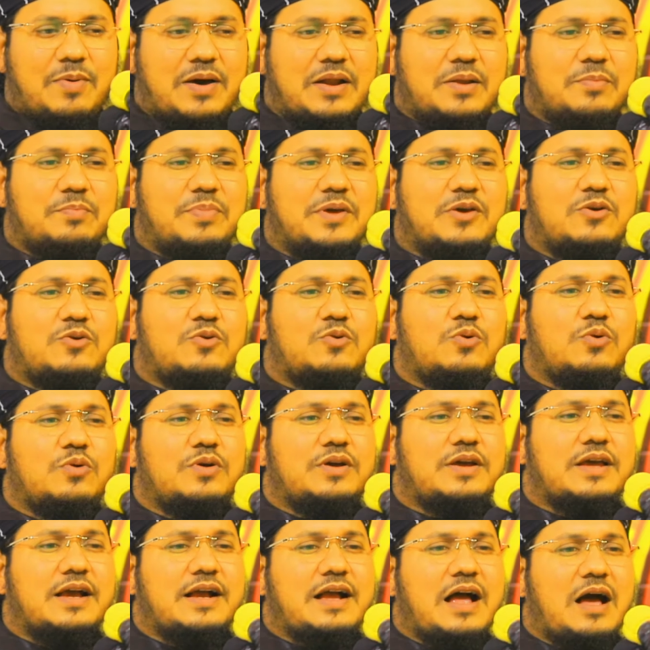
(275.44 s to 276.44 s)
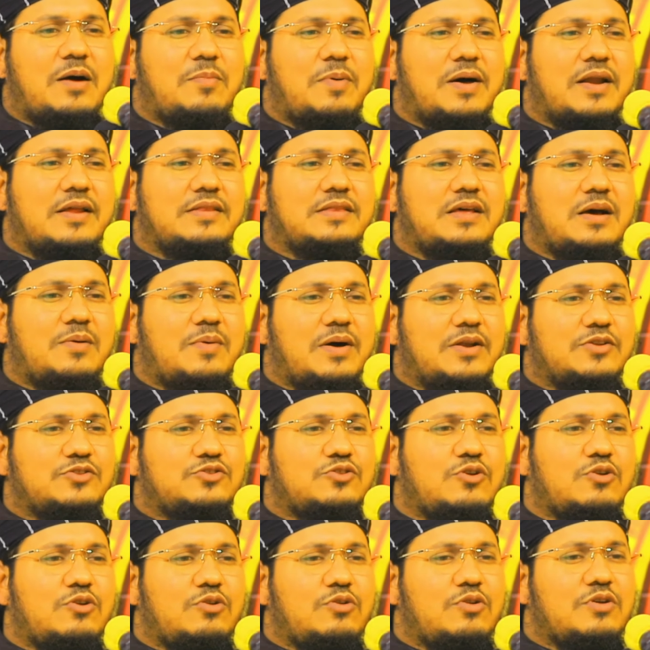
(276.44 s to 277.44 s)
এবার ভিক্ষুককে খাবার দেওয়ার
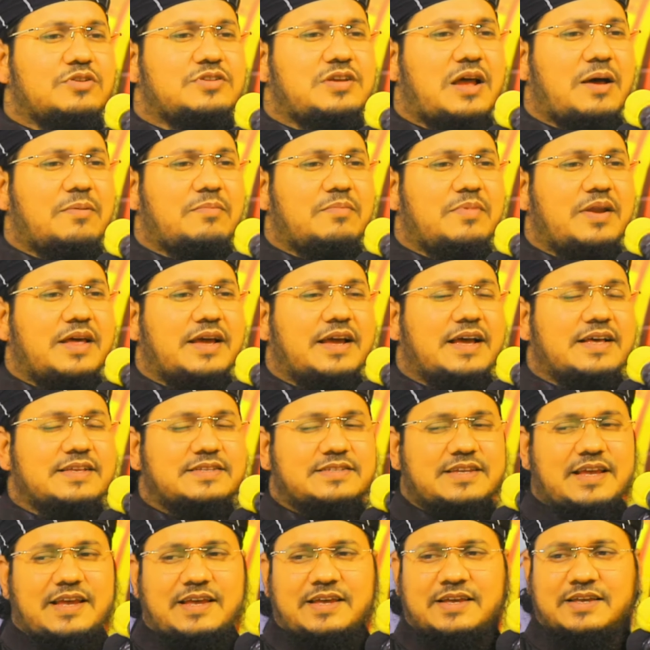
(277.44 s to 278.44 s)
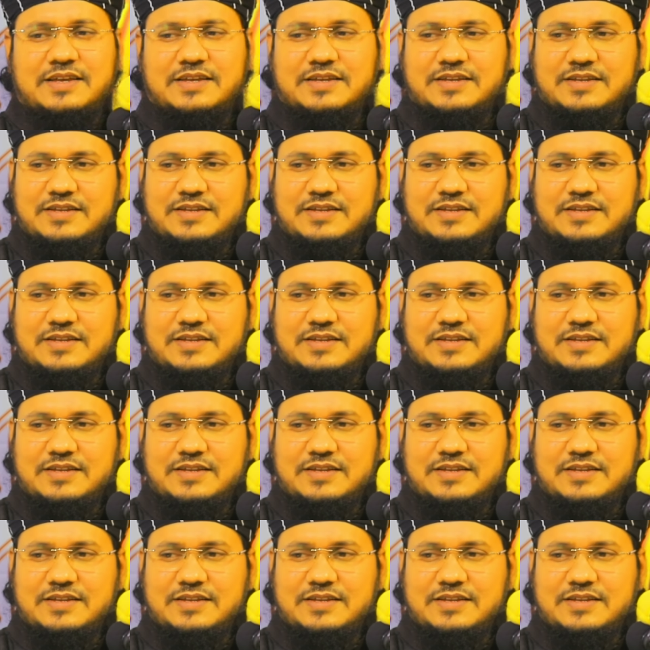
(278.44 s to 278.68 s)
জন্য সামনে গেছে